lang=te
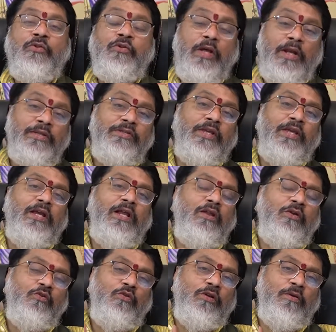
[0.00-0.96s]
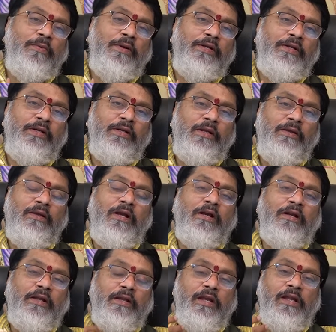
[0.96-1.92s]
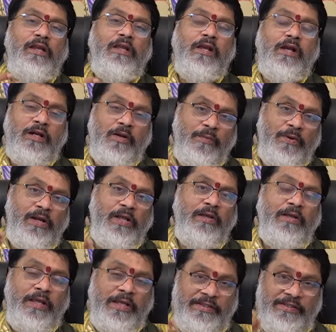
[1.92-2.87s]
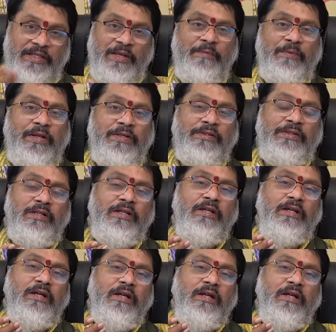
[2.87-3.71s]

సో అలా చేయాలనుకున్నప్పుడు ఏంటంటే అక్కడికి వెళ్ళి అక్కడ మళ్ళీ ఎగ్జామ్ రాసి